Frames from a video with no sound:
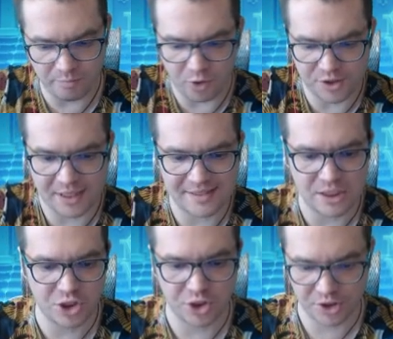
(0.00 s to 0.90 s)
просто от
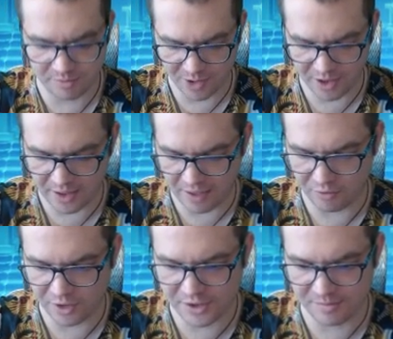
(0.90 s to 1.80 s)
защиты теперь
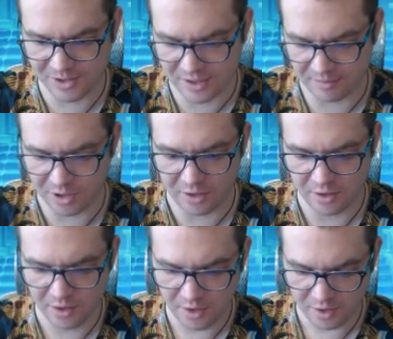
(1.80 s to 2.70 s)
играю. Нет смысла мне
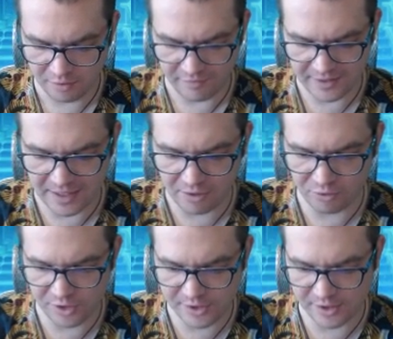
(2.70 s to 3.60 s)
в атаку
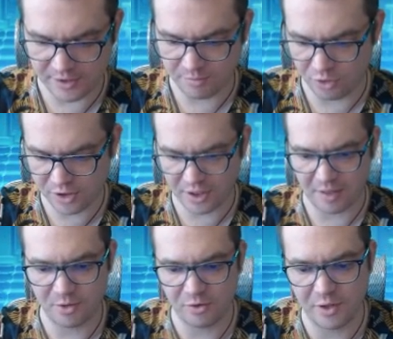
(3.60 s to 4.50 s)
нестись. Просто
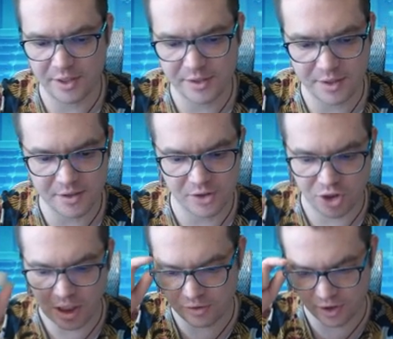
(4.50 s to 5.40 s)
коплю эликсир,
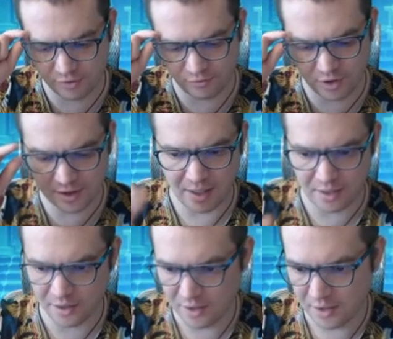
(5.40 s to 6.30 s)
защищаюсь от его атак.